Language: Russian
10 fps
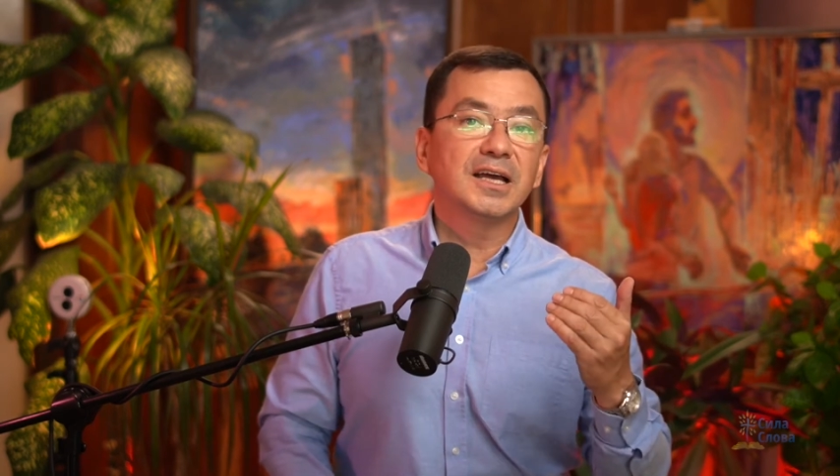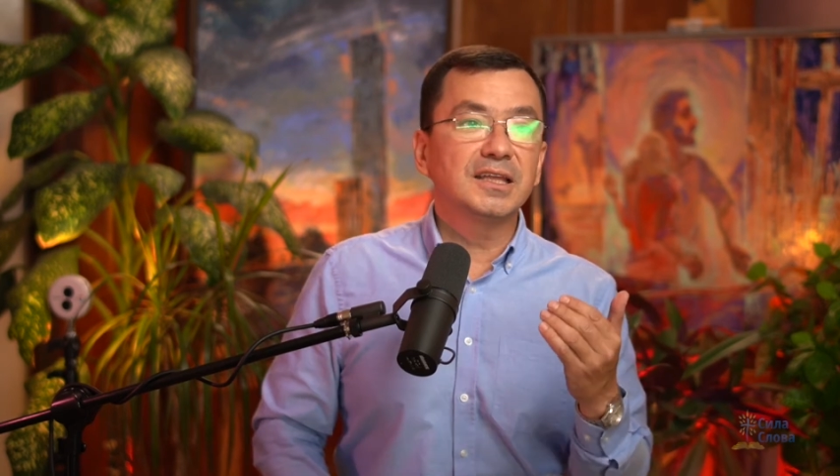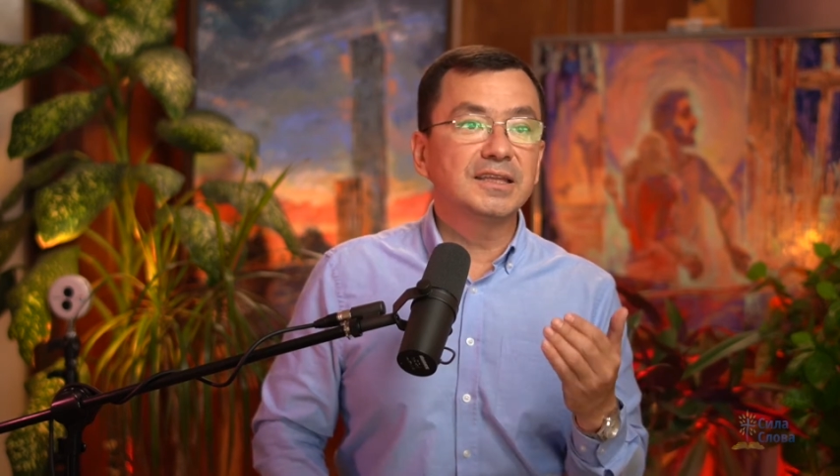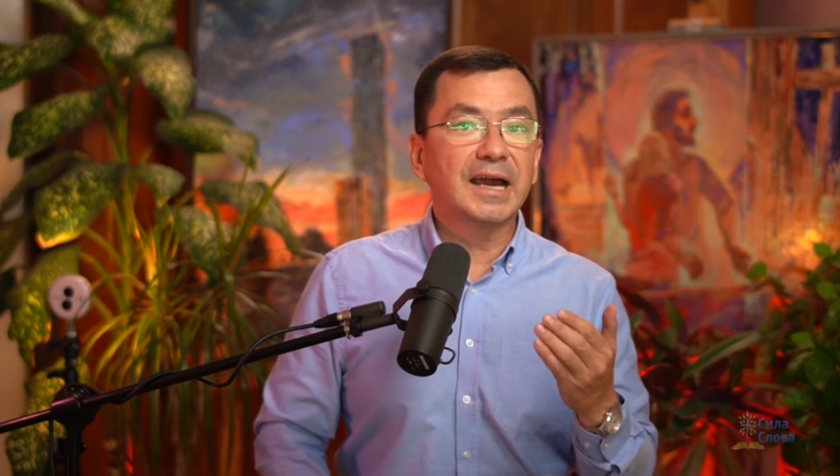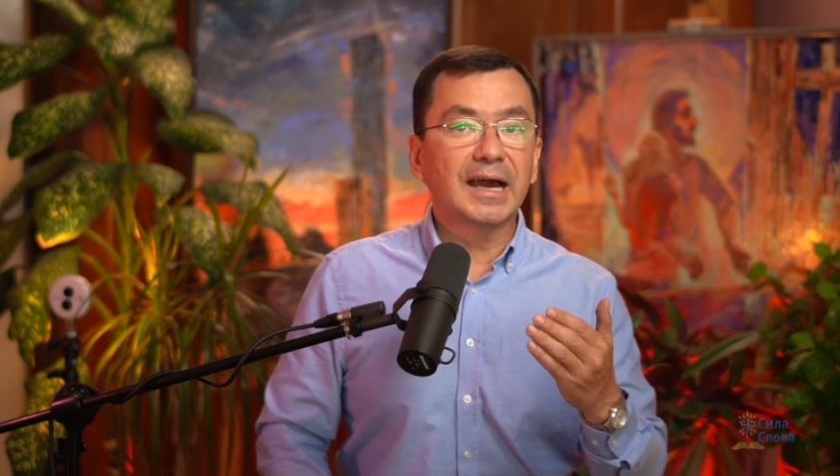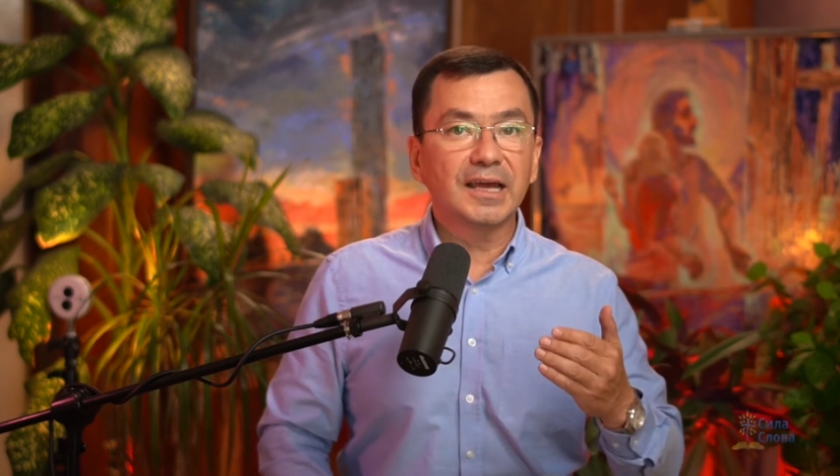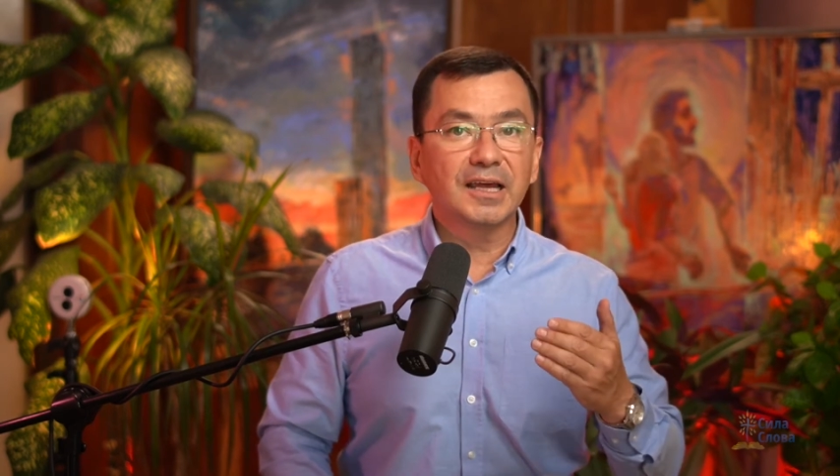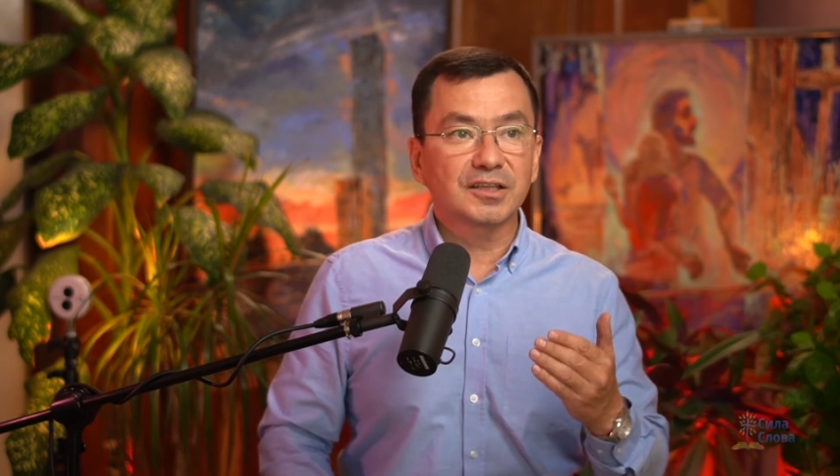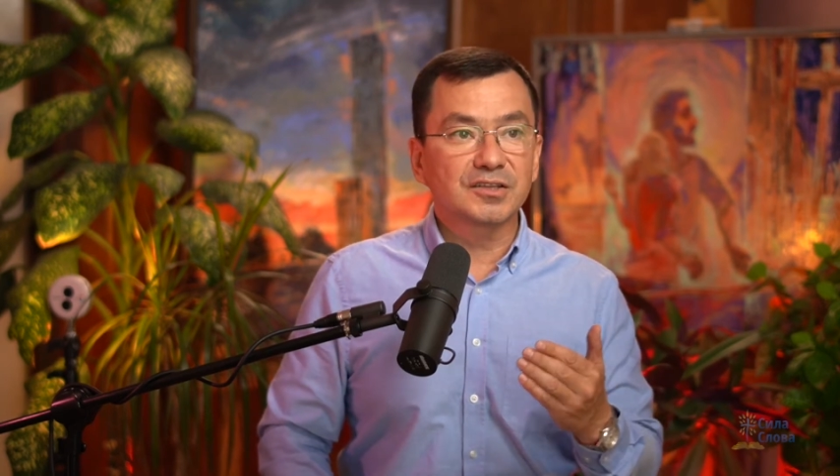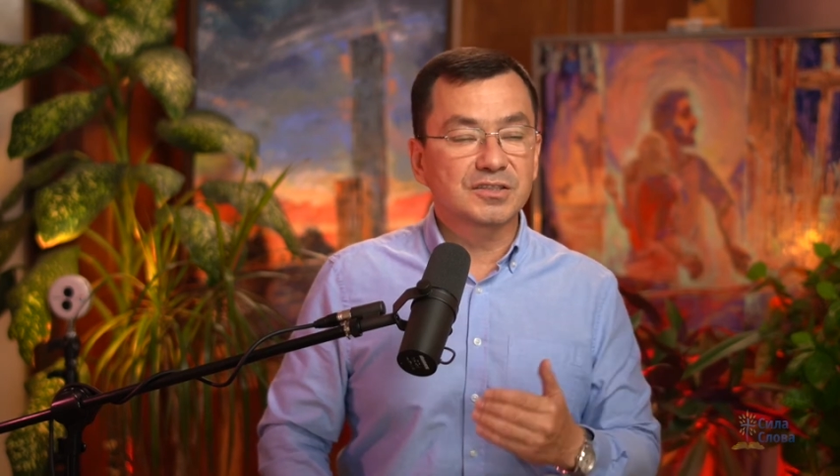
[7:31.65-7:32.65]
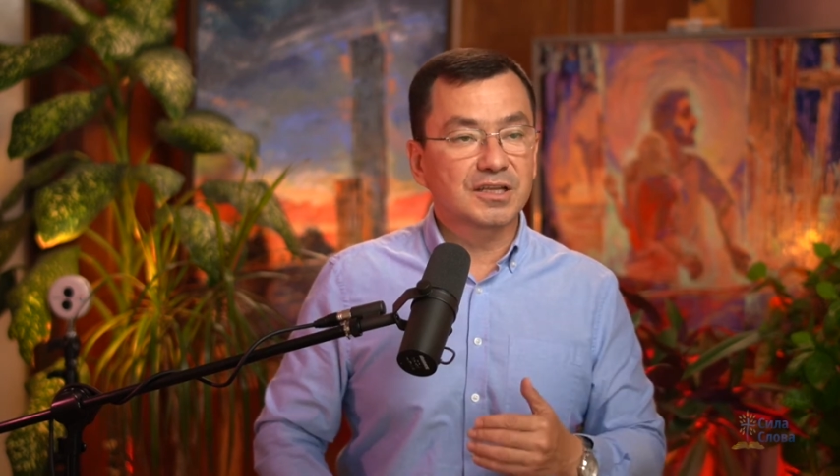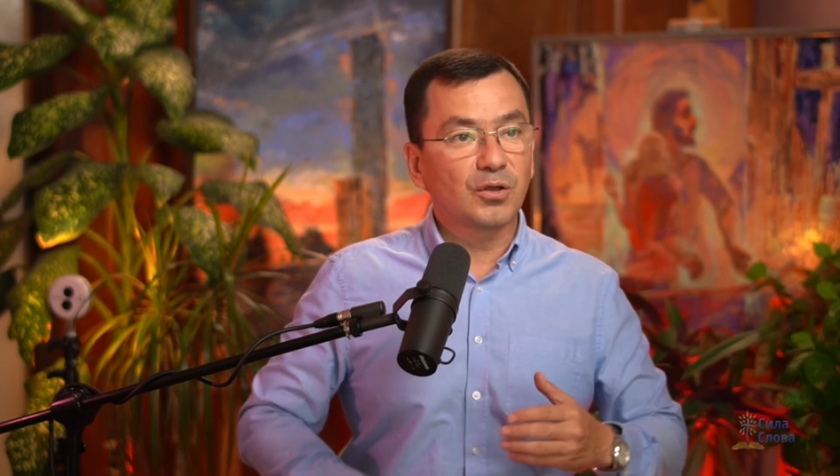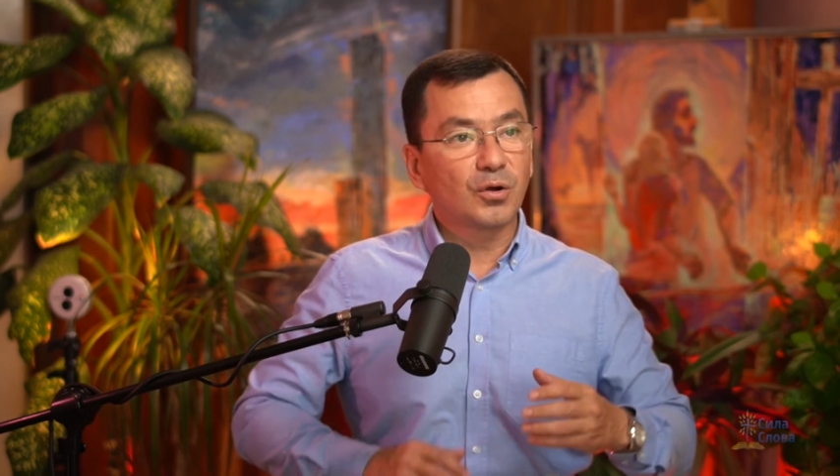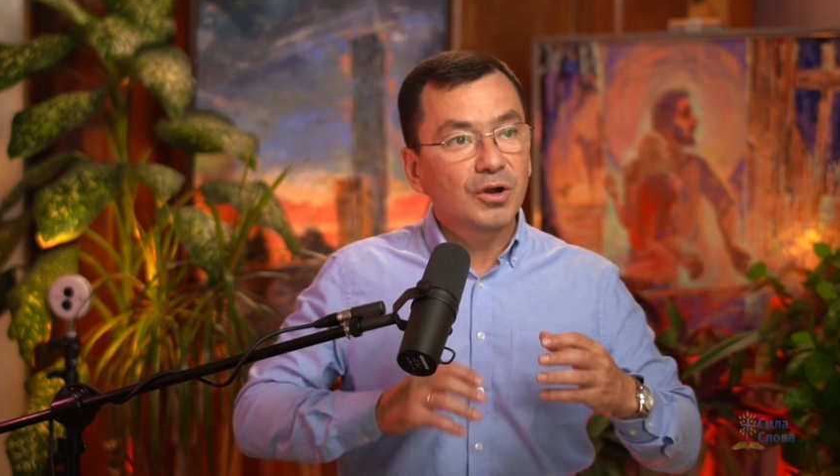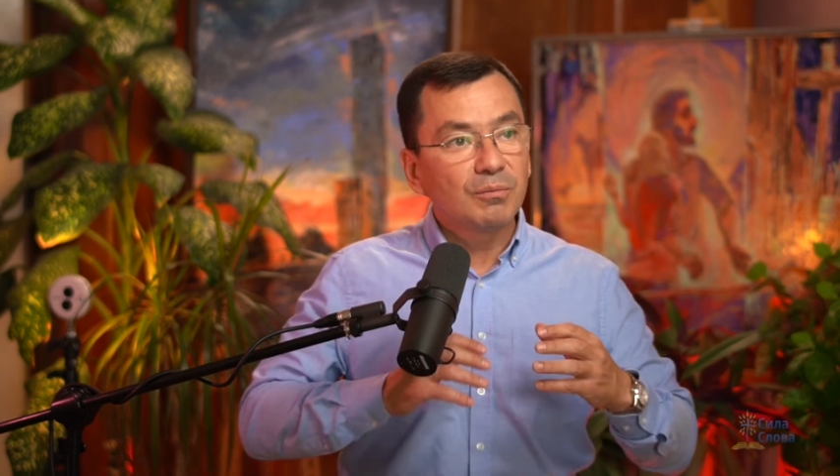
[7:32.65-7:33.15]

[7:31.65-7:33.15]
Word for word: я это знаю.